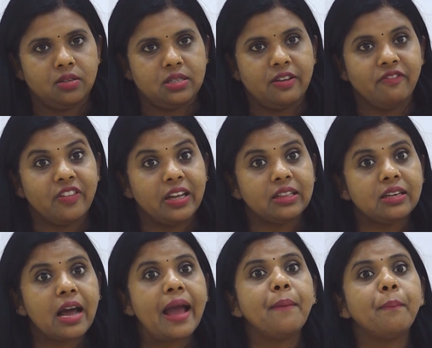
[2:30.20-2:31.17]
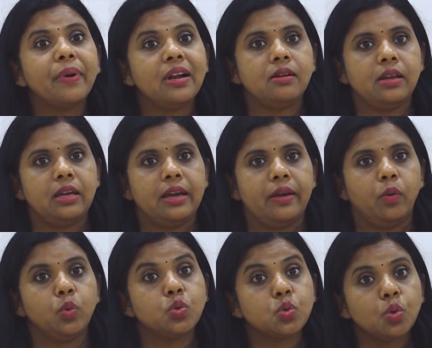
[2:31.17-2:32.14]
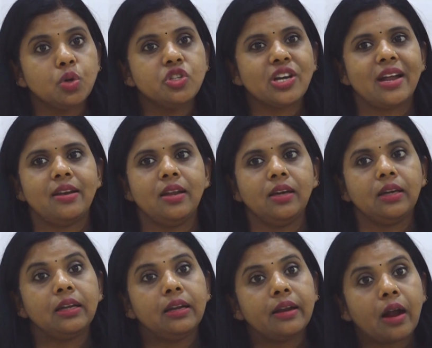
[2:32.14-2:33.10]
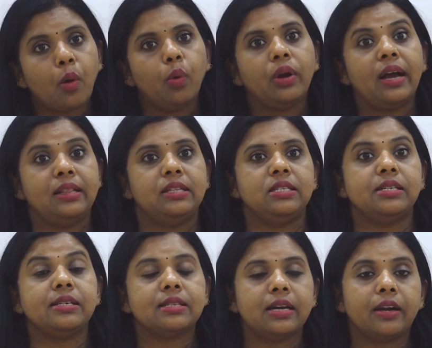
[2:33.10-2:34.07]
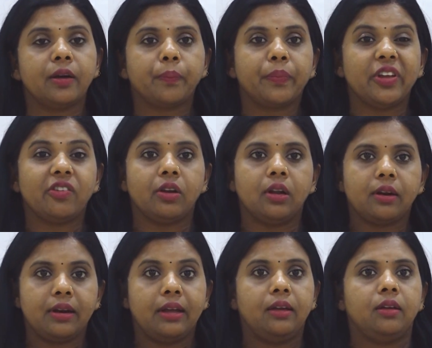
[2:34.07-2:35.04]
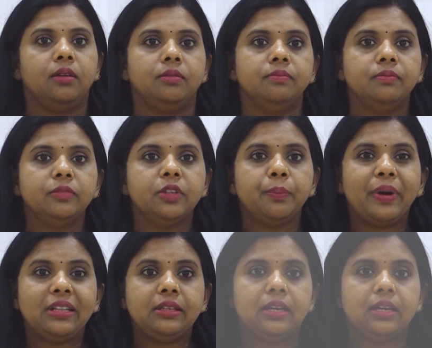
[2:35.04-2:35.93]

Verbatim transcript: संवेदनाएं पल रही हैं उसको जानने के लिए राहुल गांधी जी सड़क पे चल रहे हैं पद